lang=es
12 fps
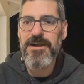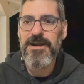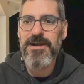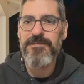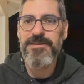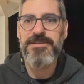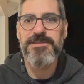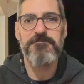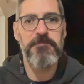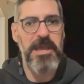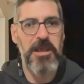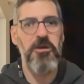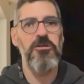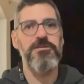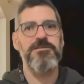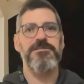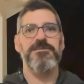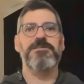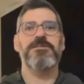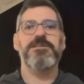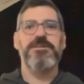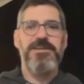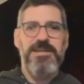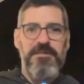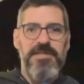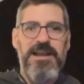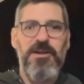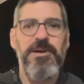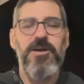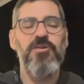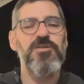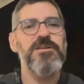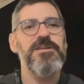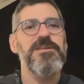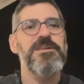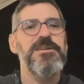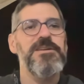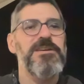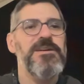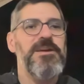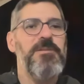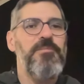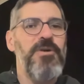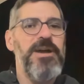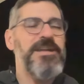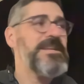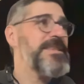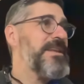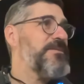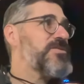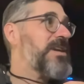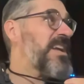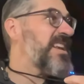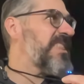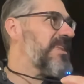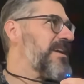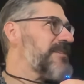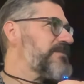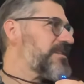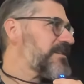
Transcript: a ver, mejor. Quizá algo mejor. Pues sí tenía muchas ganas de grabar